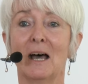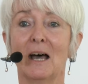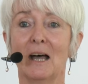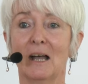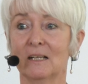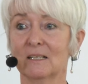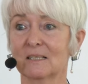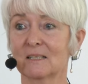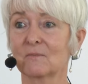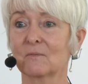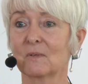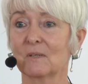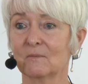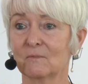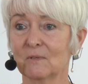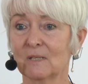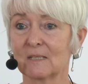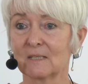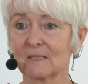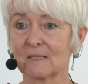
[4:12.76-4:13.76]
Als
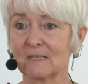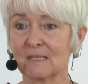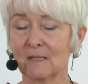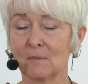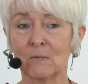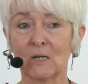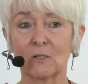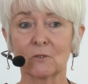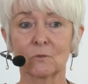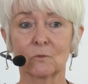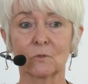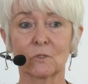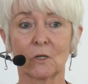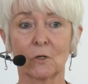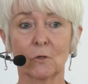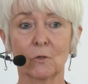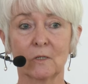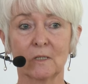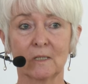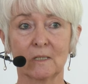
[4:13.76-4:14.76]
wir das hier machen und
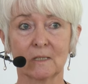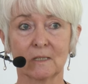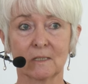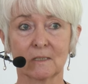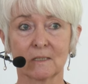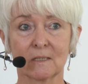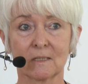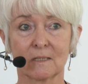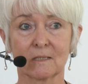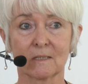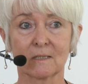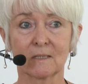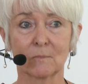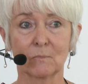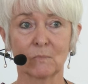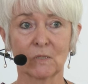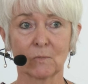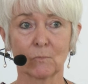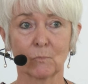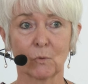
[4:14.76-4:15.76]
auch hier ist es
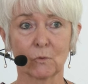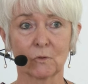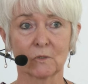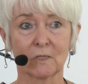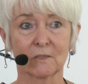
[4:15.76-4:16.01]
ziemlich bunt.